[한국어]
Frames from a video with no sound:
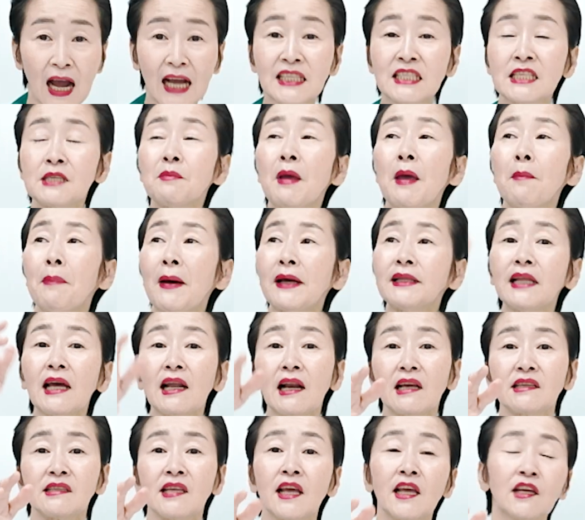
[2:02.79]
아침에
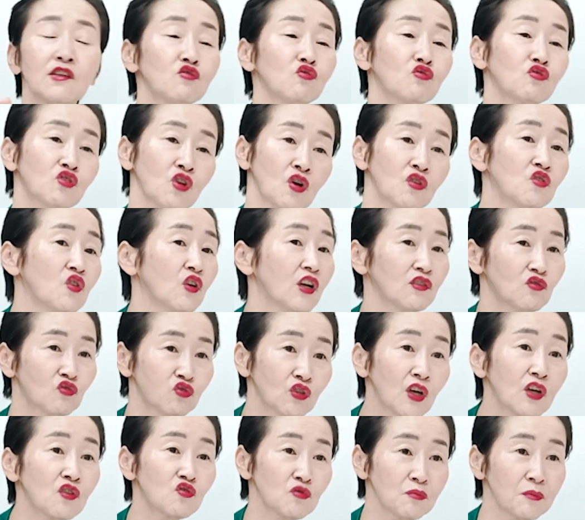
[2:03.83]
바나나 세 개 주고 저녁에 두
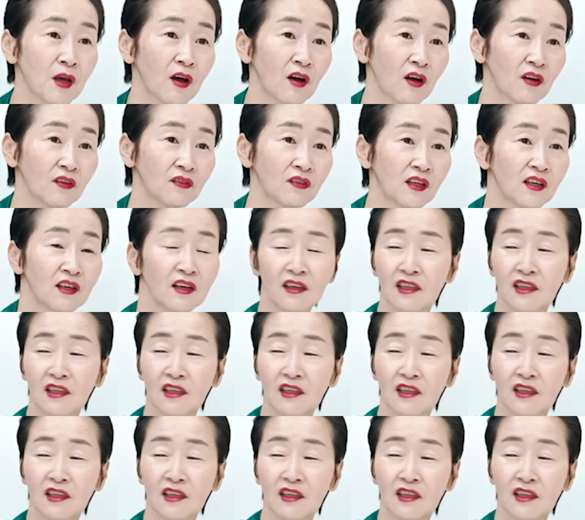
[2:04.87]
개 주면